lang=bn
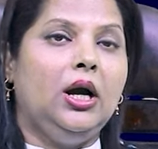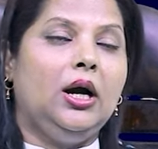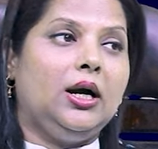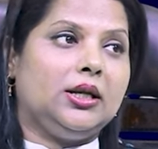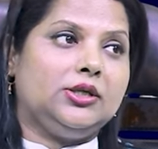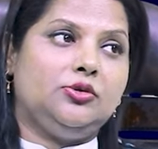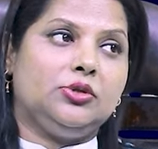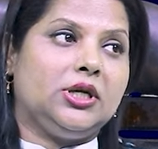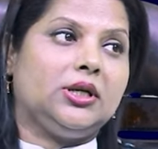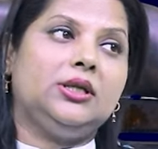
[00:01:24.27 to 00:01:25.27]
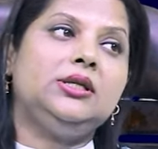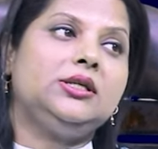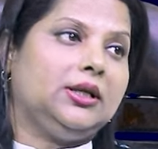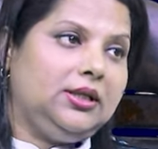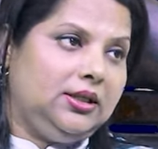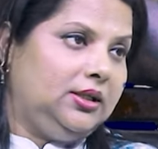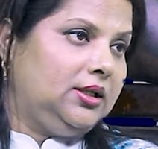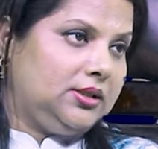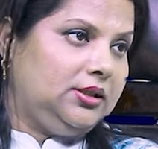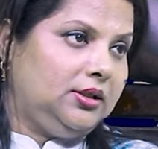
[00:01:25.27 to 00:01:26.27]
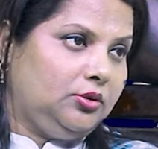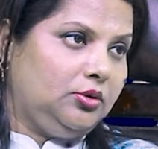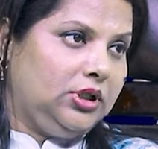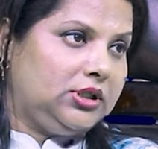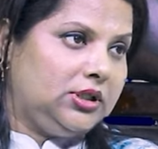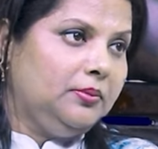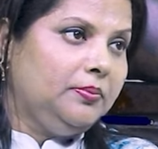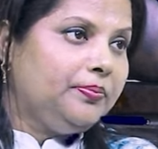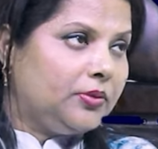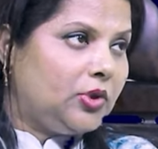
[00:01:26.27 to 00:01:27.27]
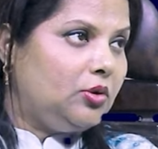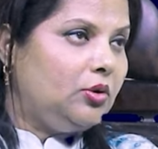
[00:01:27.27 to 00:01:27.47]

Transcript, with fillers: আর একজনকে একটা রিক্সা কিনে দেওয়ার সিদ্ধান্ত নিয়েছি তো